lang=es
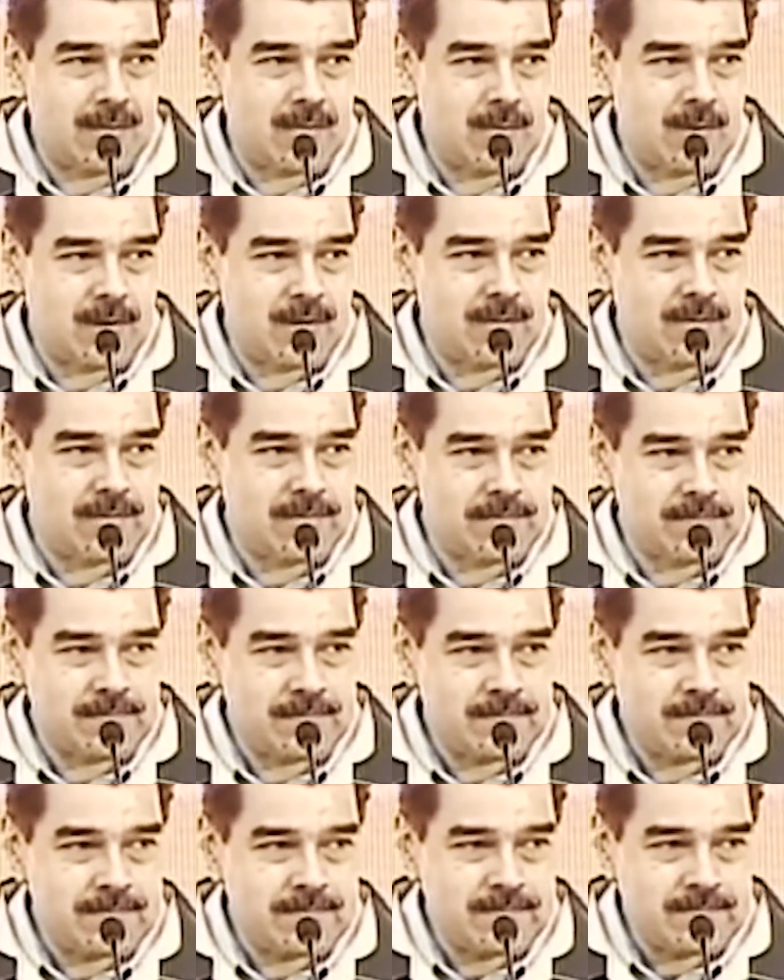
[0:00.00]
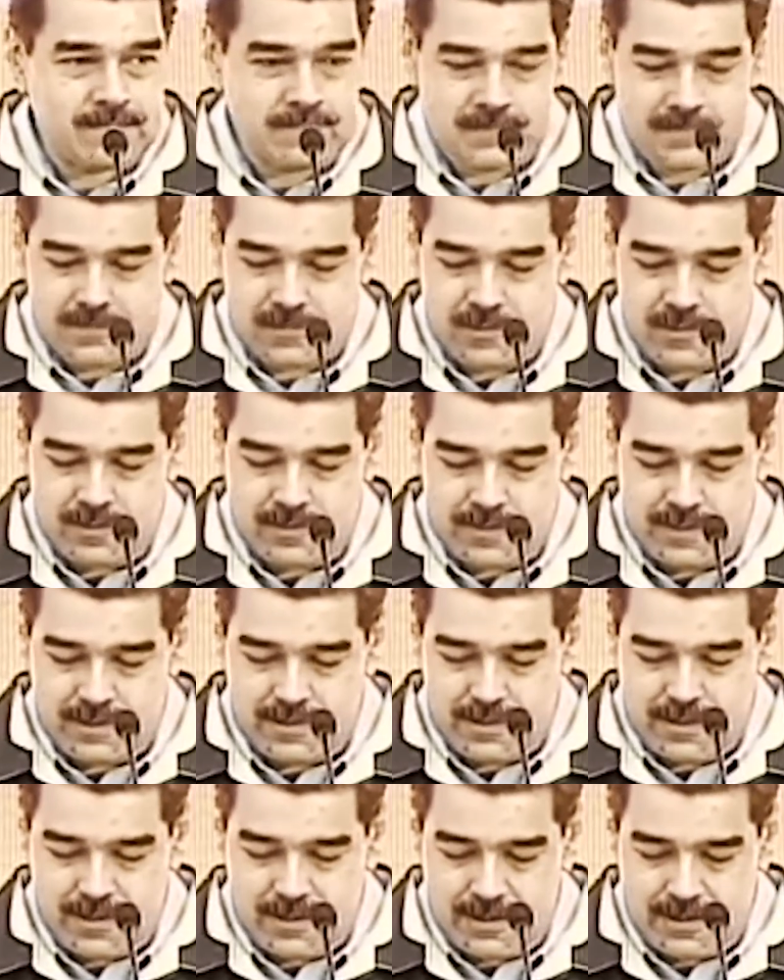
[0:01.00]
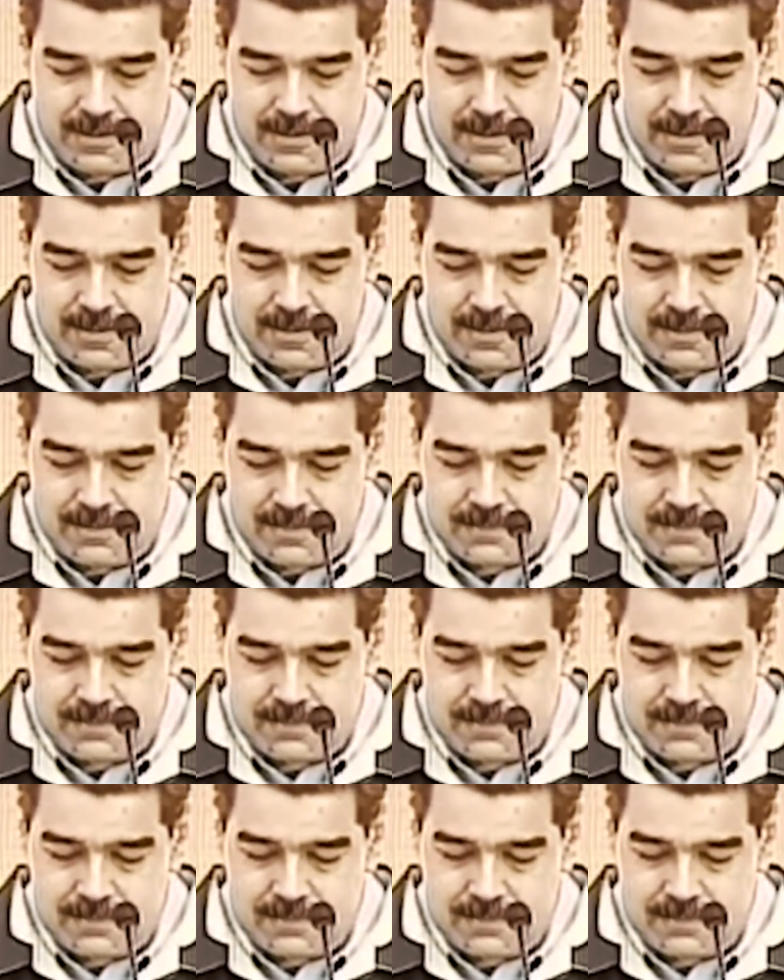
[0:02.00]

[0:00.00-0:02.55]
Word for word: es bueno. Estoy viendo el libro.